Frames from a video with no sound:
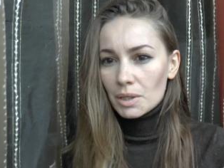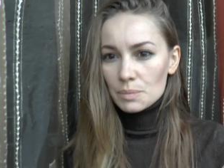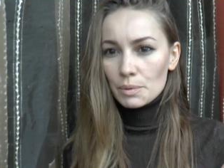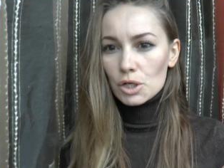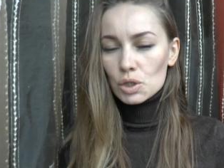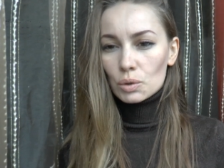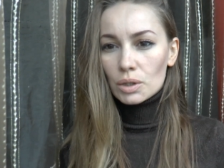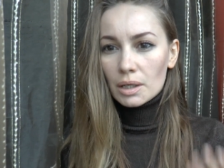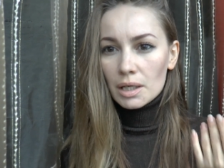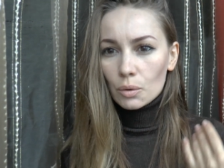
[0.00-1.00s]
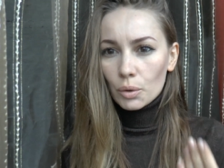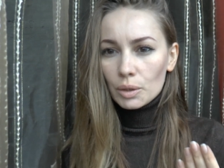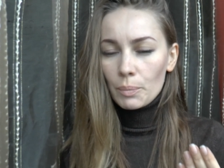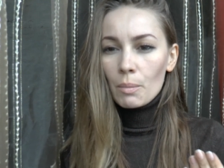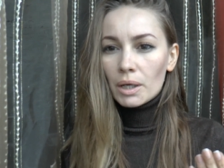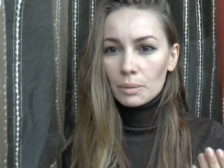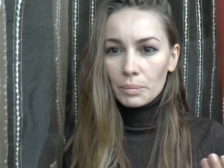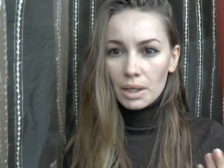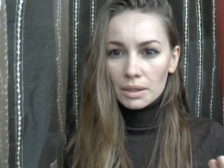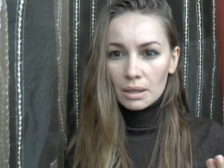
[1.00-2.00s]
меня спрашивают, какой то помады
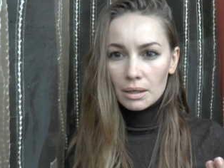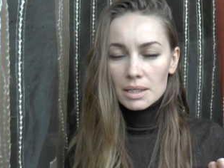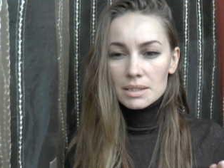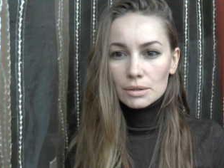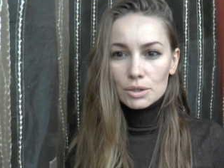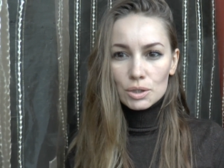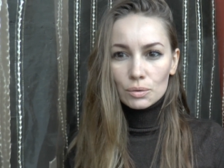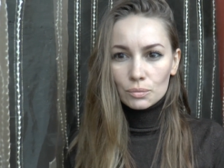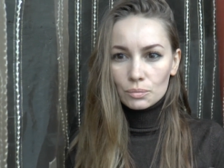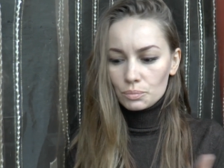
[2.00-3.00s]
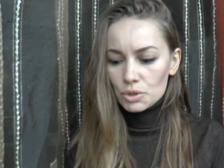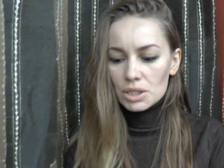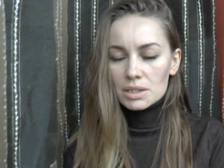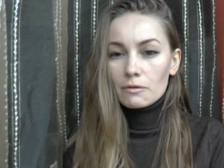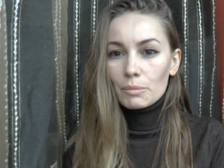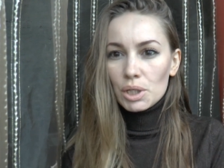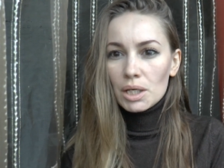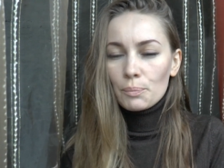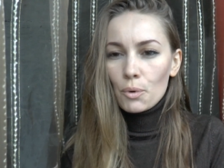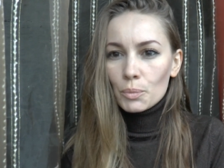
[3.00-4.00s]
была накрасилась, ну, честно,
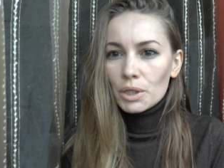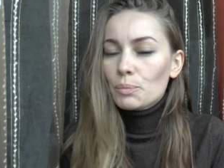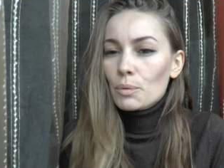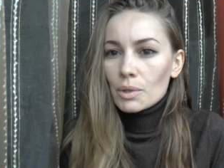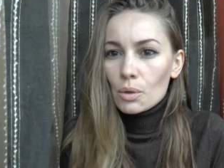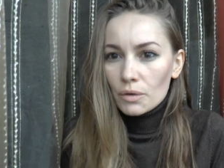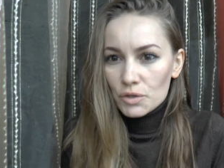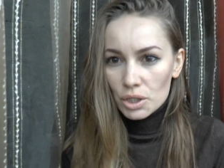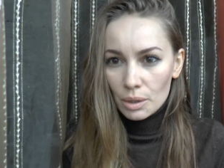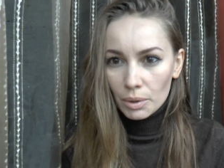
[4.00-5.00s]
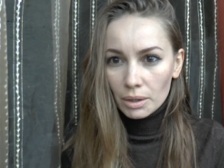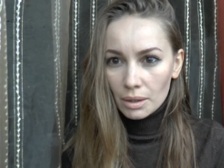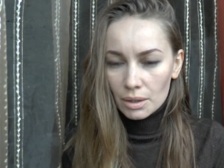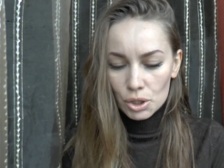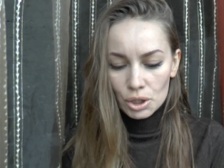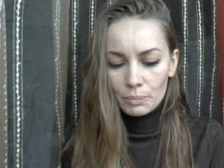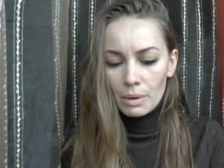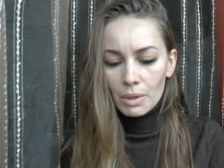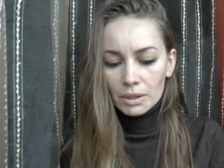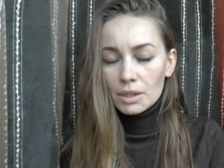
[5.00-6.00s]
я не помню, я не помню, какой я вчера была накрашена
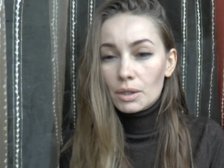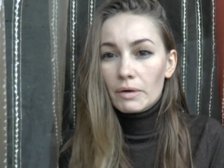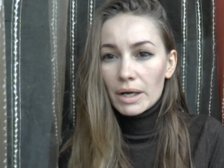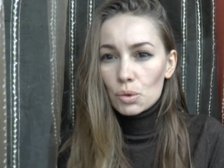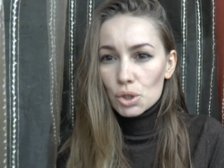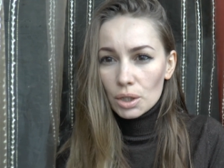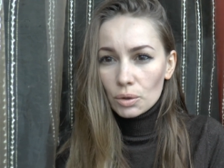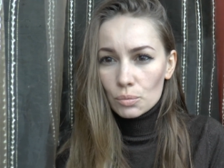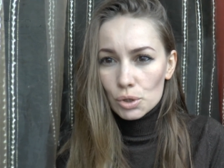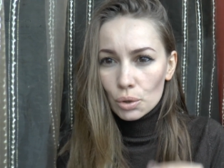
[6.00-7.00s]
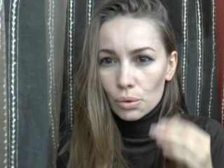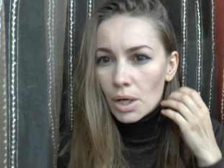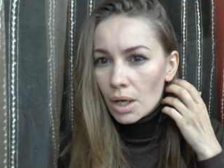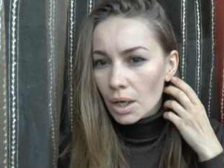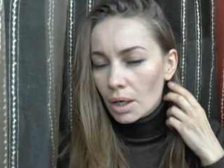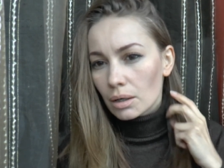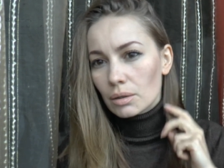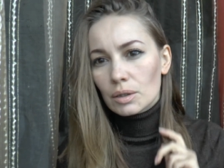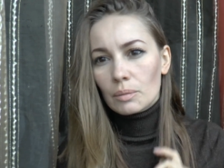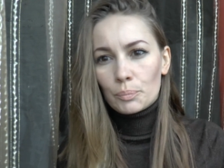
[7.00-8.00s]
помада, не говоря уже о том, что
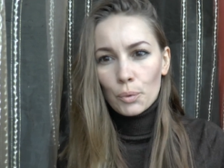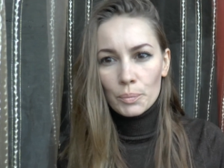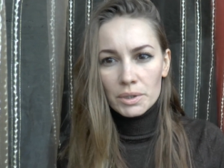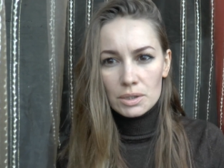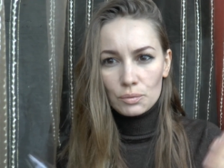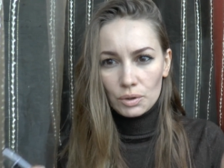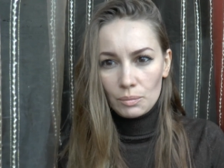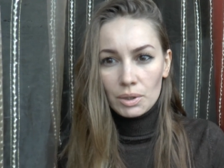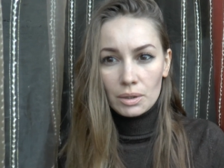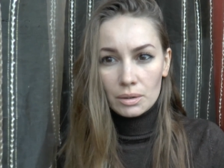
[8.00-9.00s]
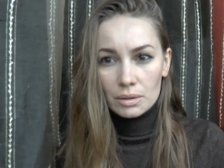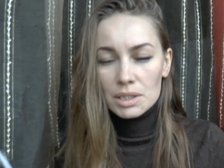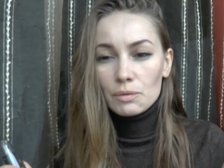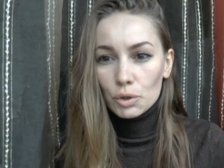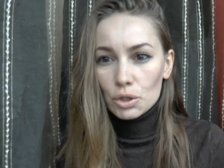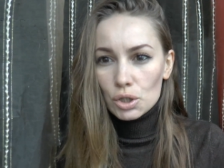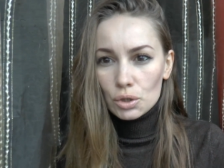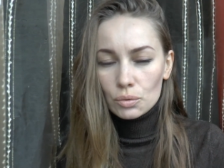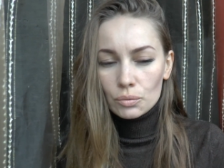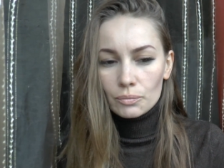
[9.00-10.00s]
э, помнить вот именно
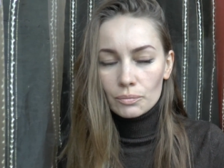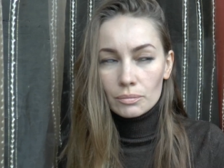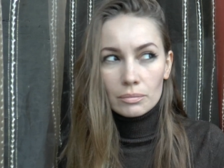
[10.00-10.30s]
сегодняшнюю